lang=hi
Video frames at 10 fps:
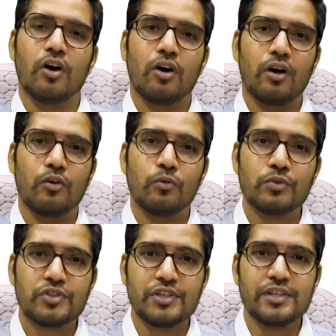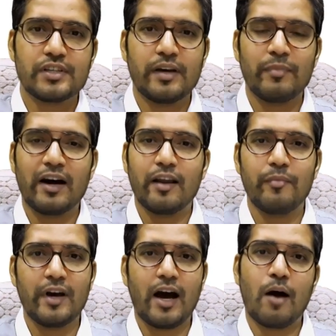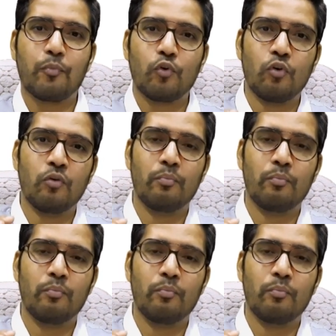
उस चीज़ के बारे में आपको